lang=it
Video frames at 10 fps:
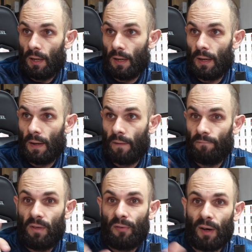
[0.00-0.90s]
eh,
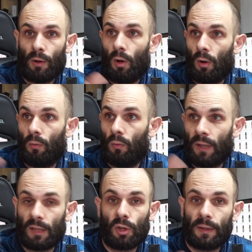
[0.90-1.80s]
vi farò
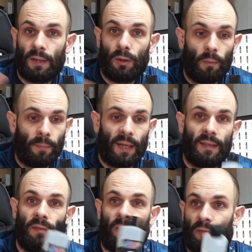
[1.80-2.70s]
una sorta di
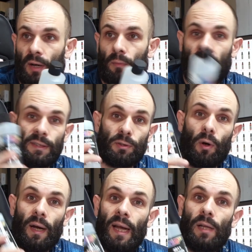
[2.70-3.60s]
comparativa fra
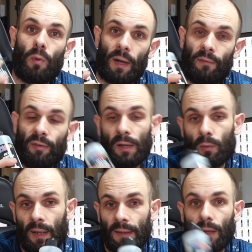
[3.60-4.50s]
questo e il, fra il
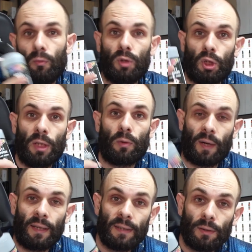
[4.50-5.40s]
4011 e il
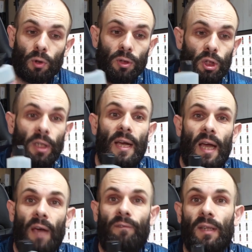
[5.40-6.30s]
4012
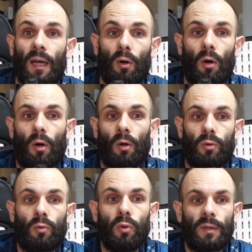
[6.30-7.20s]
e vi darò
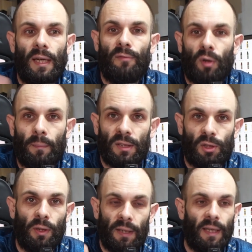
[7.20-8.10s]
tutte le
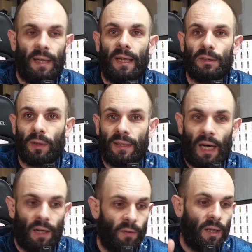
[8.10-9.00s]
informazioni che riesco a
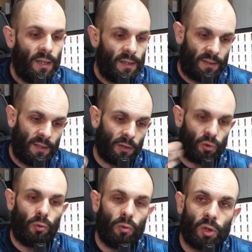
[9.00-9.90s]
darvi sia
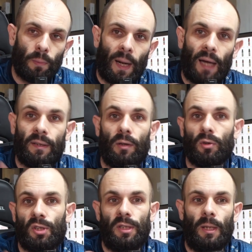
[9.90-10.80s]
sull'uso
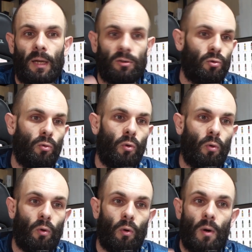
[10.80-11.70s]
pratico sia
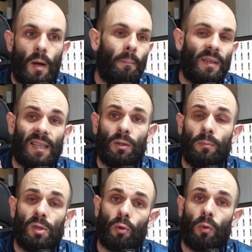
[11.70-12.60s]
su
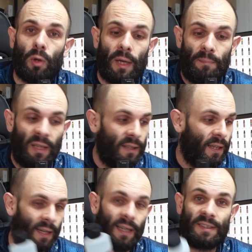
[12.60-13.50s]
basandomi su quello che mi
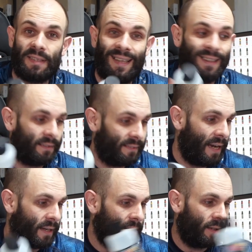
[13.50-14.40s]
indica la scheda
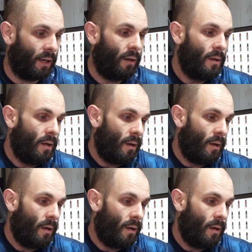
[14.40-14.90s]
tecnica.